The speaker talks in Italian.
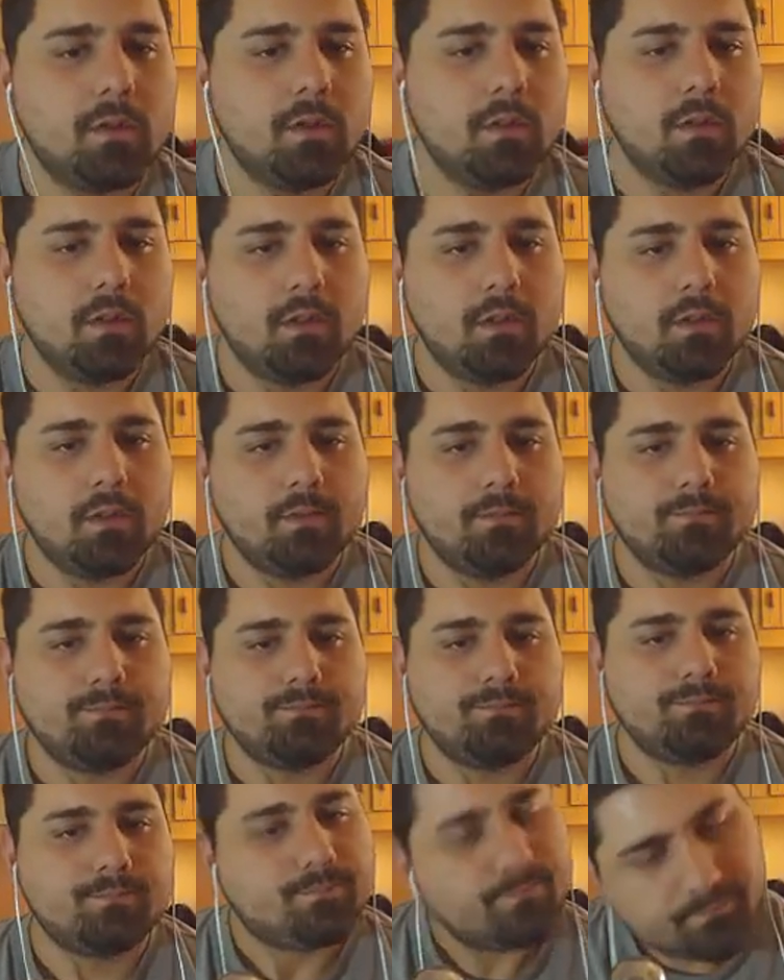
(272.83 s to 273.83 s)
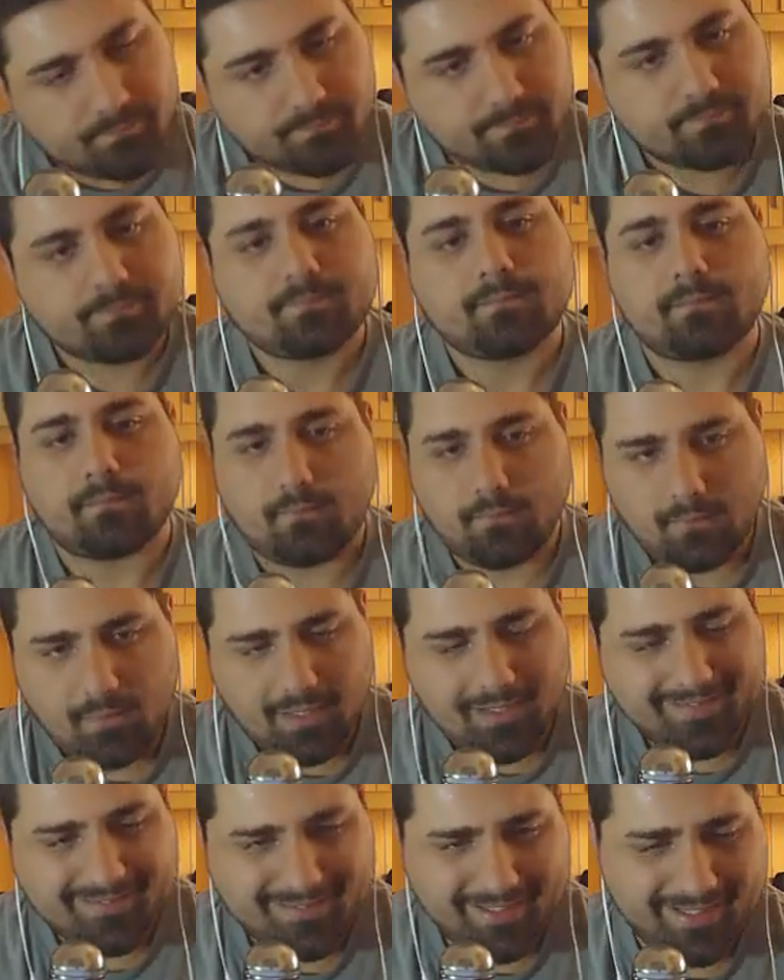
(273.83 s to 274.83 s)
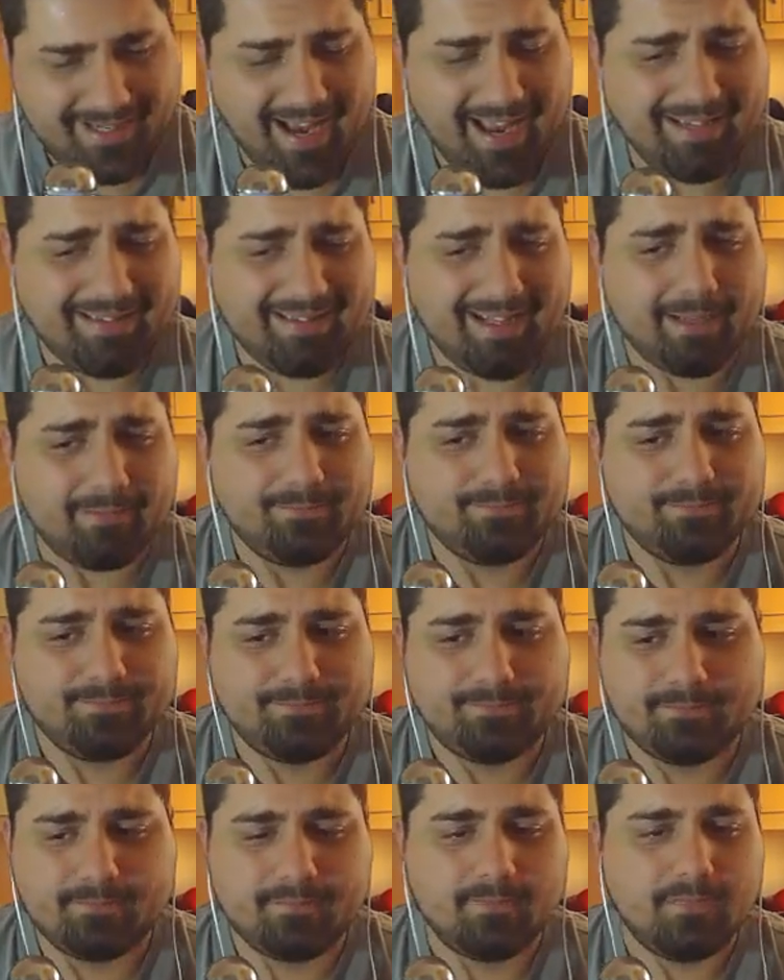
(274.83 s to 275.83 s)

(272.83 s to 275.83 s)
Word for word: ringraziarti, Spider-Man. Di niente.